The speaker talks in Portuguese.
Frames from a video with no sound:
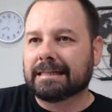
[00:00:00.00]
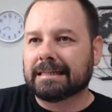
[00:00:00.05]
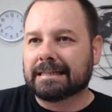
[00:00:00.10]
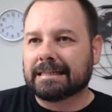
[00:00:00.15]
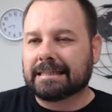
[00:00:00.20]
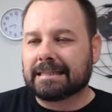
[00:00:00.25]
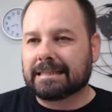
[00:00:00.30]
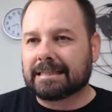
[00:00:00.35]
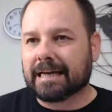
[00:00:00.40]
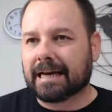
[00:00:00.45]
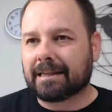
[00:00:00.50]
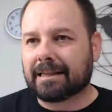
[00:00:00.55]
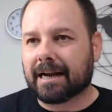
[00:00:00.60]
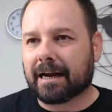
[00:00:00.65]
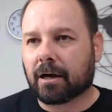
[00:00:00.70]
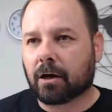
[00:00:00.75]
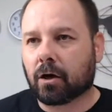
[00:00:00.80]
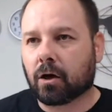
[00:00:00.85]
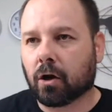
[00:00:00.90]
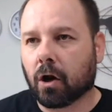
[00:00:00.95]
Sandra
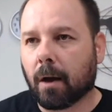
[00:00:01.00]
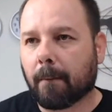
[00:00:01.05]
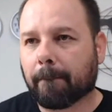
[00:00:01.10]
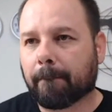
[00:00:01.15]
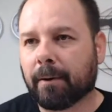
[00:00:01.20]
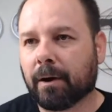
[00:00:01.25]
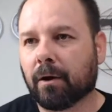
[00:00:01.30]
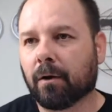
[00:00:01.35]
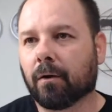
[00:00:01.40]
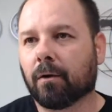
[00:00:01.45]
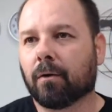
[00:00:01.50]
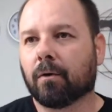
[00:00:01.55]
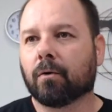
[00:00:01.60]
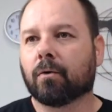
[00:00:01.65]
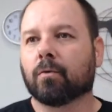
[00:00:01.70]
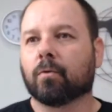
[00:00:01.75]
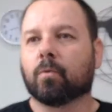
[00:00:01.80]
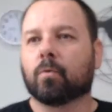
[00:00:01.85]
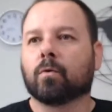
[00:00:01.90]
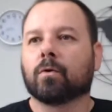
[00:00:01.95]

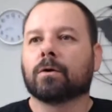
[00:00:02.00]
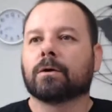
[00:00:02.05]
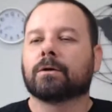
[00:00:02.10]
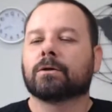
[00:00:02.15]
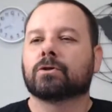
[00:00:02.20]
Kloppel,